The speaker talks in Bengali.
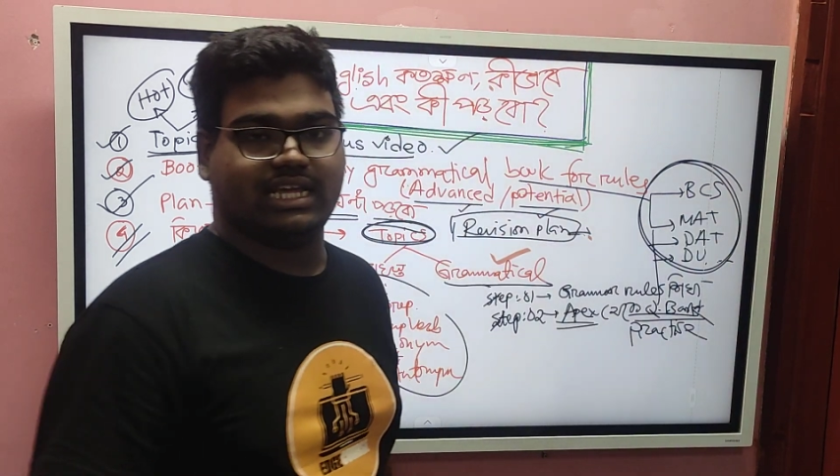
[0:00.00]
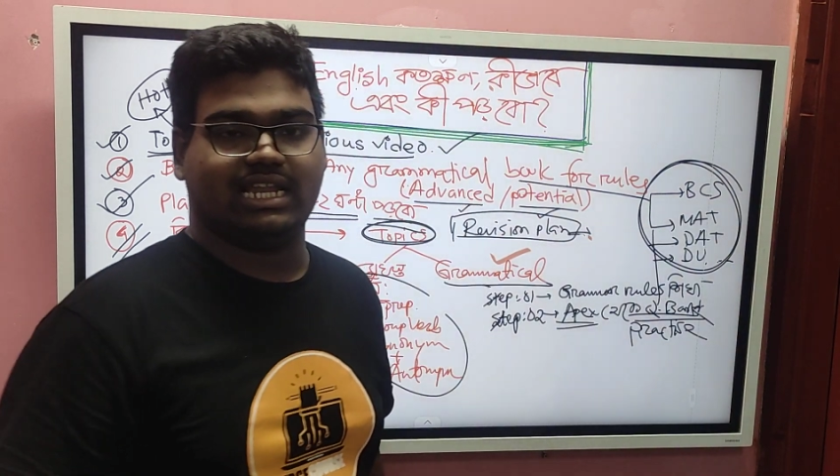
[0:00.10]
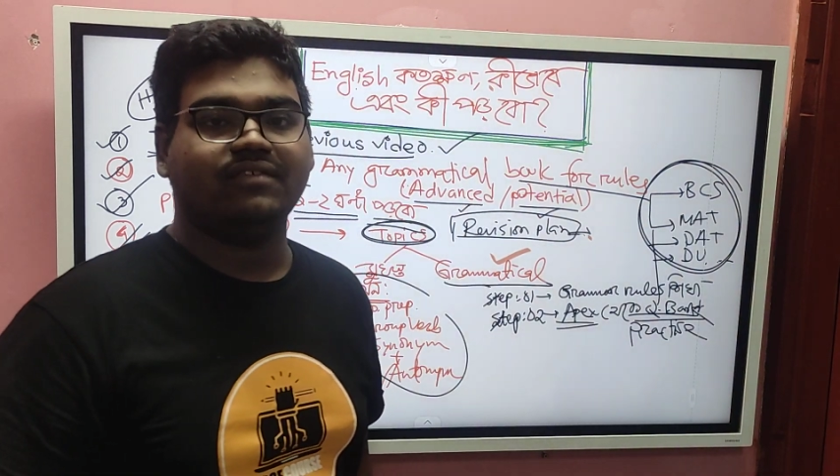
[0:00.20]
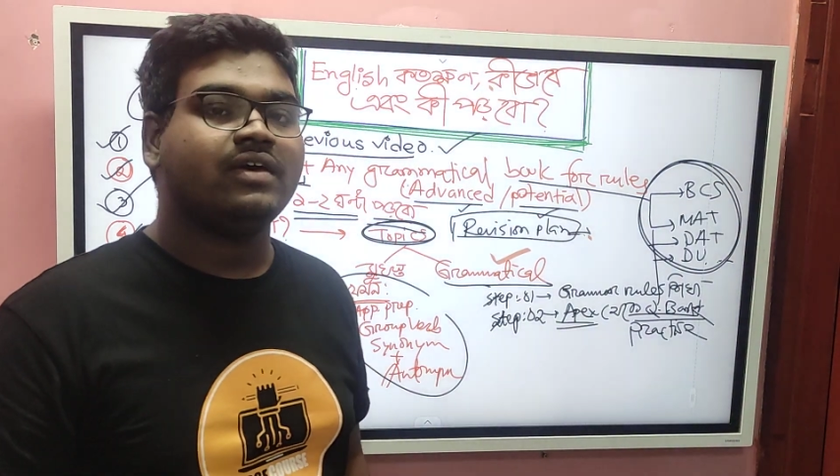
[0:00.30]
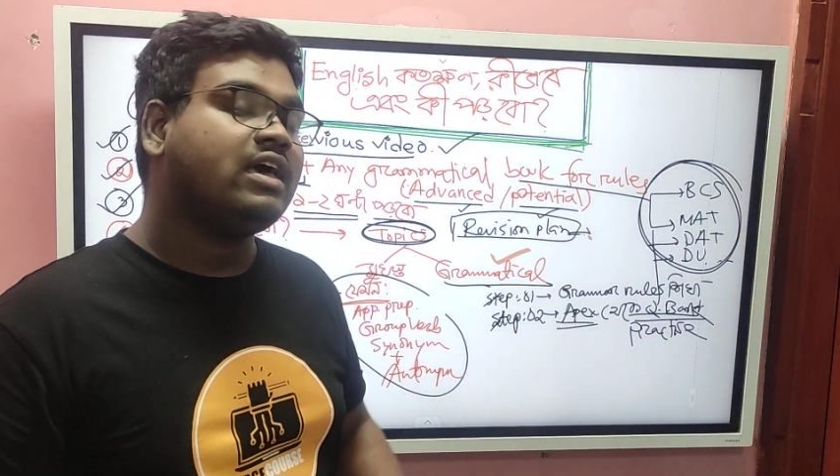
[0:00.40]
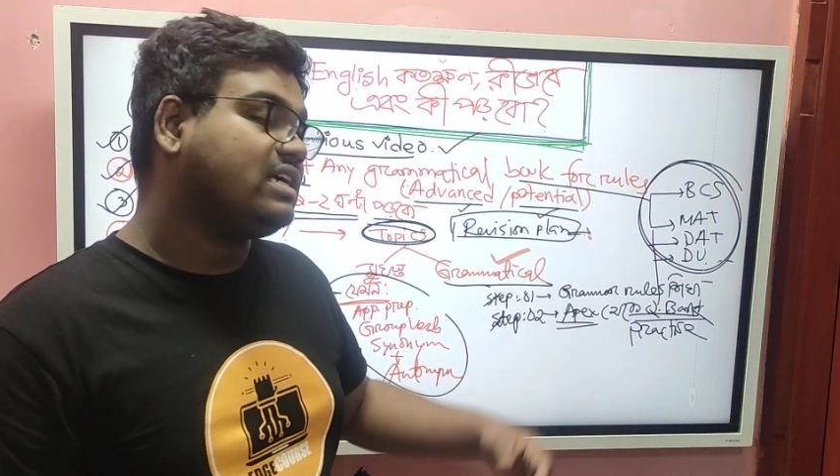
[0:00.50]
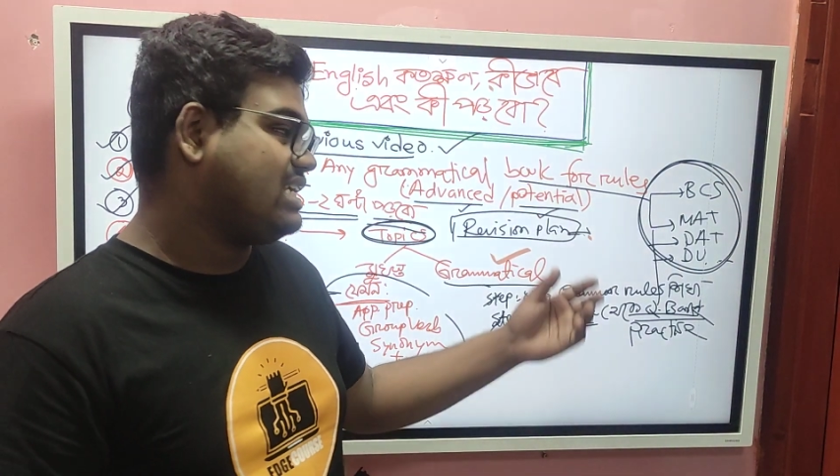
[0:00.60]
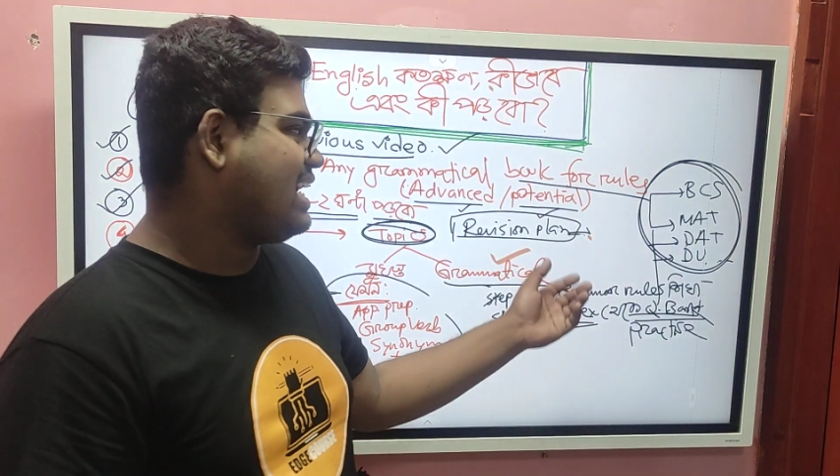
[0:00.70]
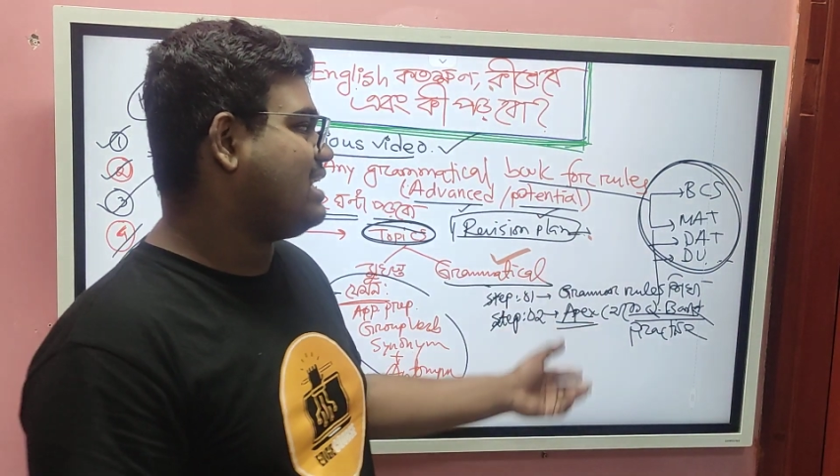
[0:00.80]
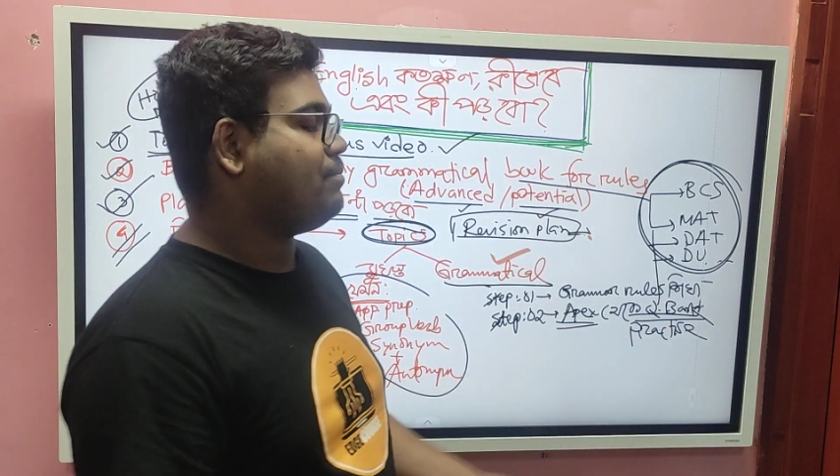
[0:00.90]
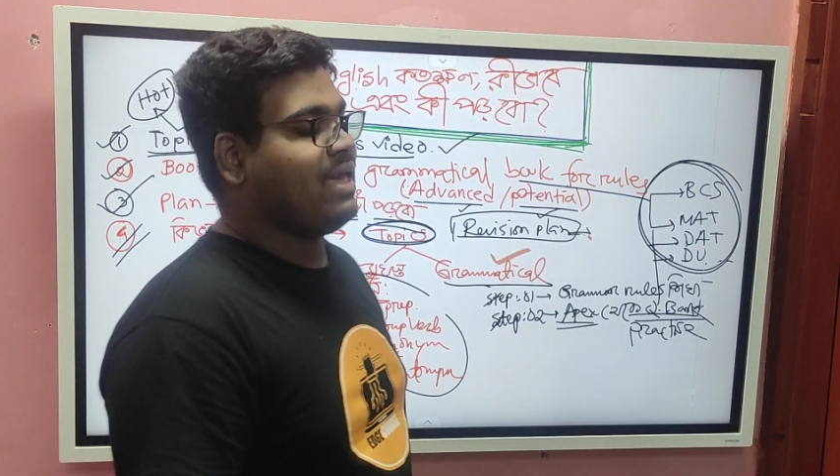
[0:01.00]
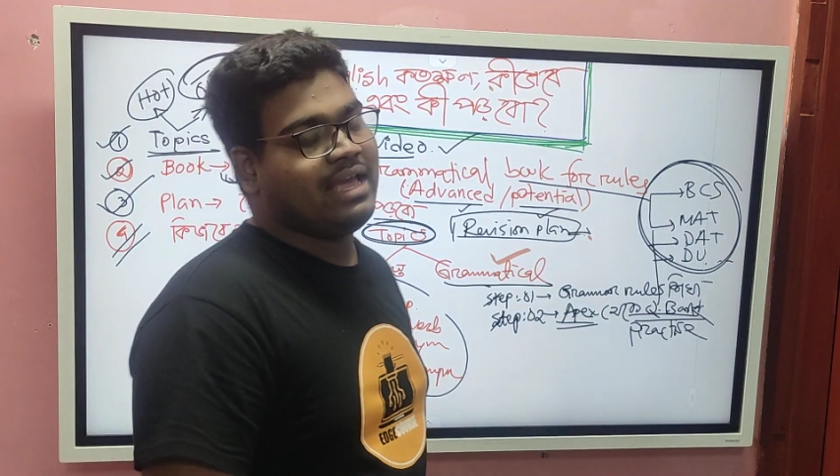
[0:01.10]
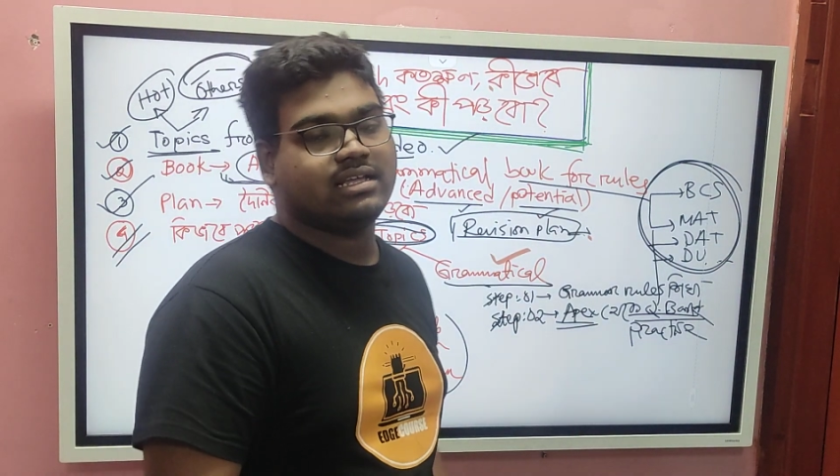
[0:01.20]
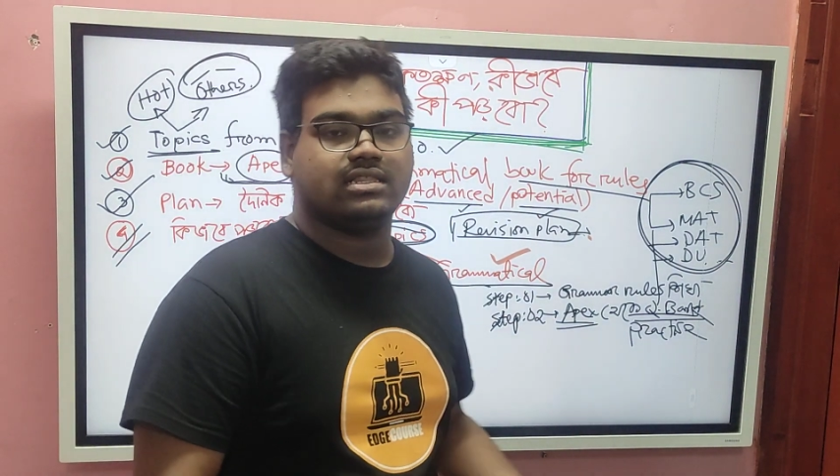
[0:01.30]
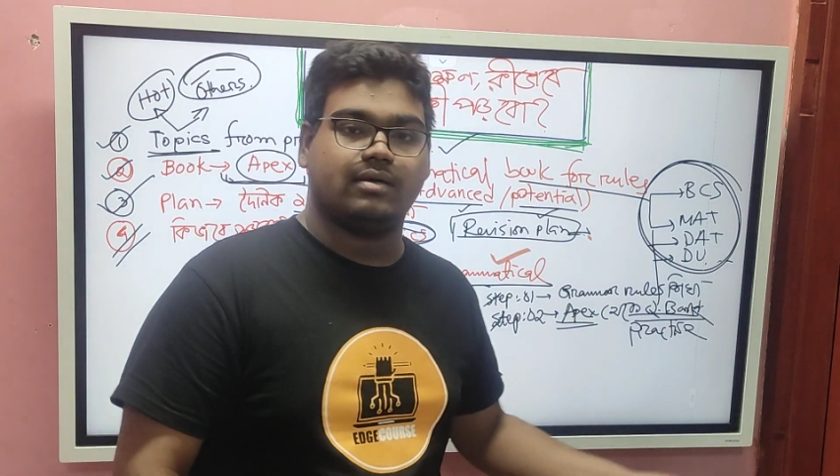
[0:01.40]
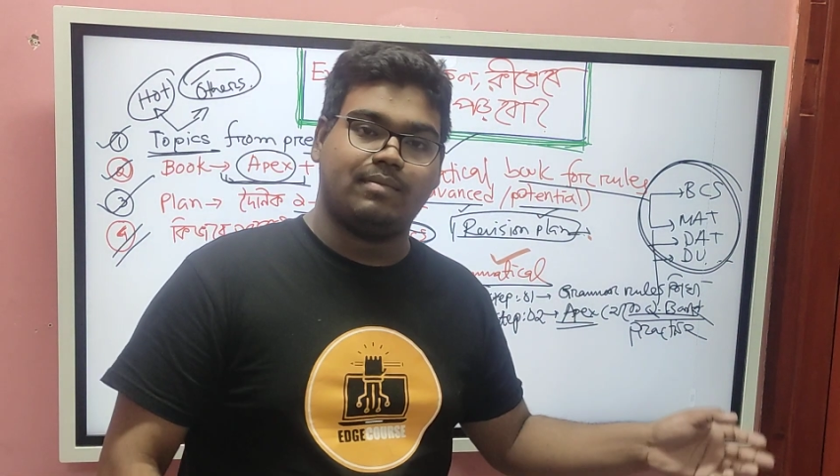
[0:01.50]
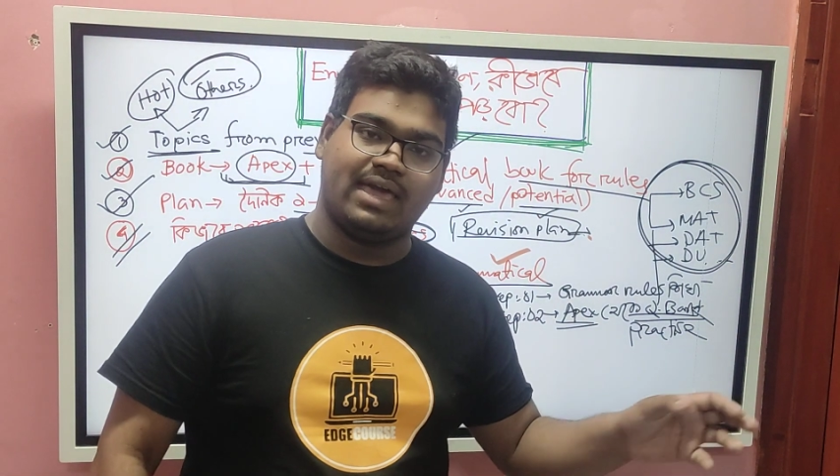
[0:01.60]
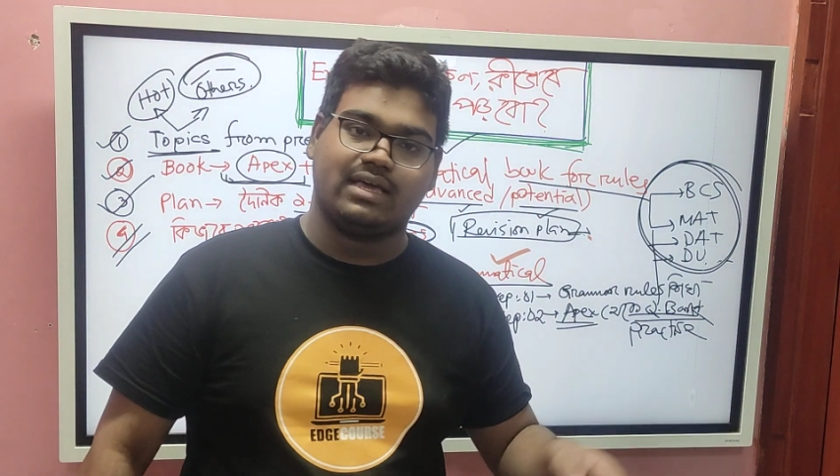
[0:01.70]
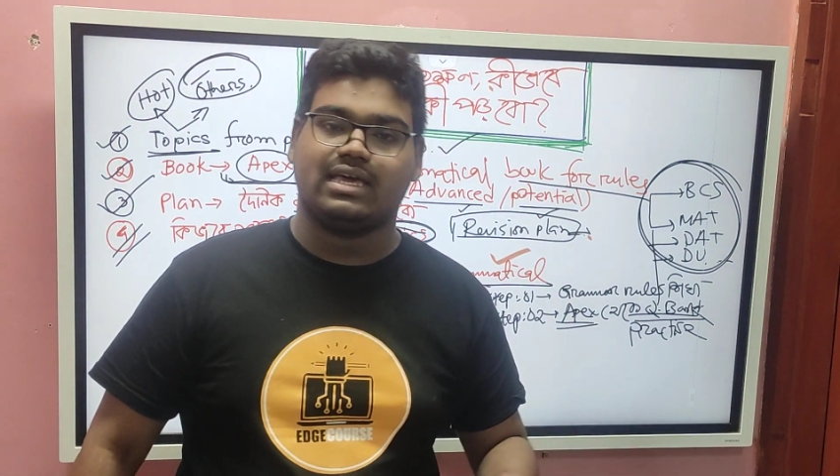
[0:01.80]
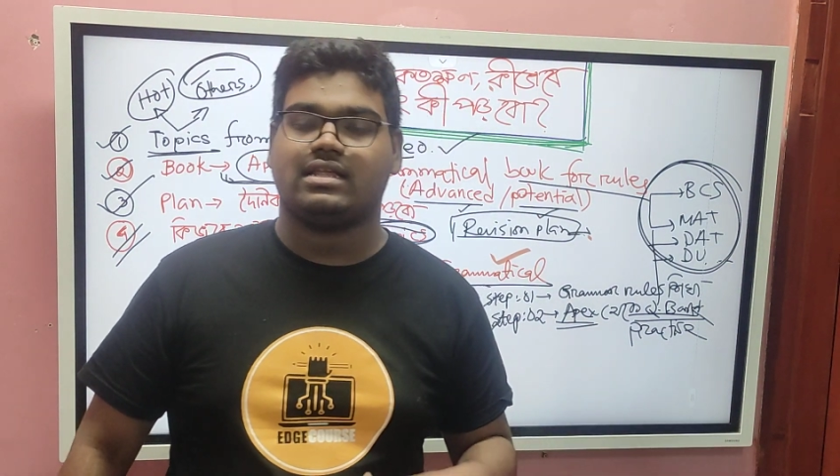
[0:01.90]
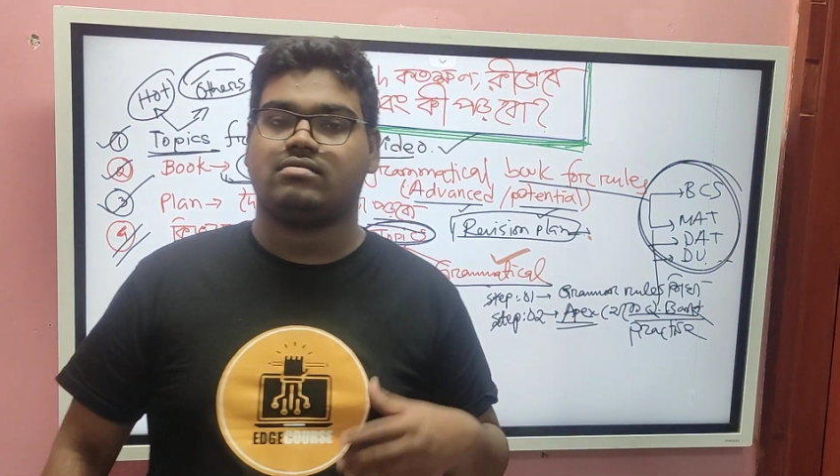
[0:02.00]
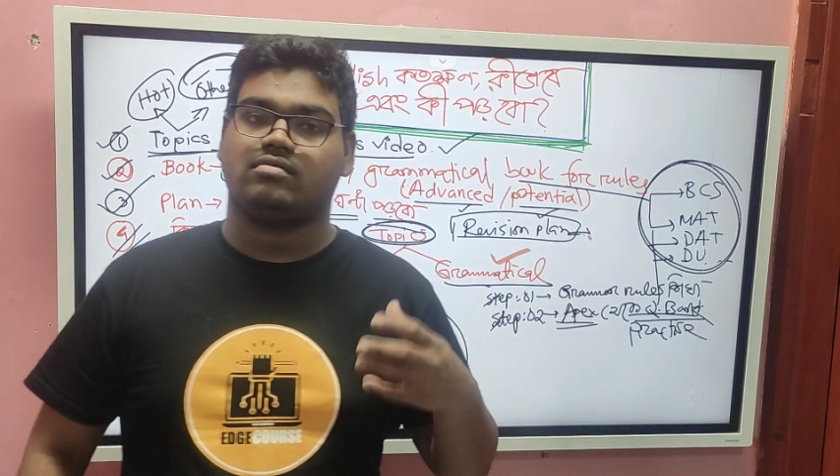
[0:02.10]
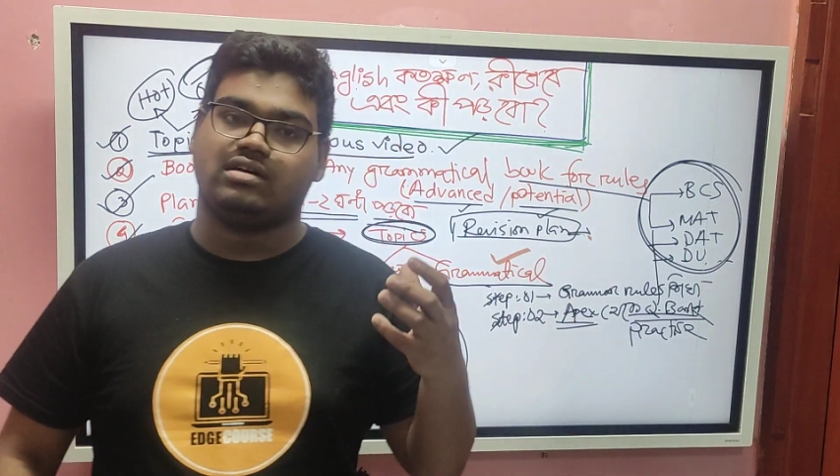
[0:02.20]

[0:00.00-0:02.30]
দ্যান এনাফ সেখানে ব্যাংক ব্যাংকের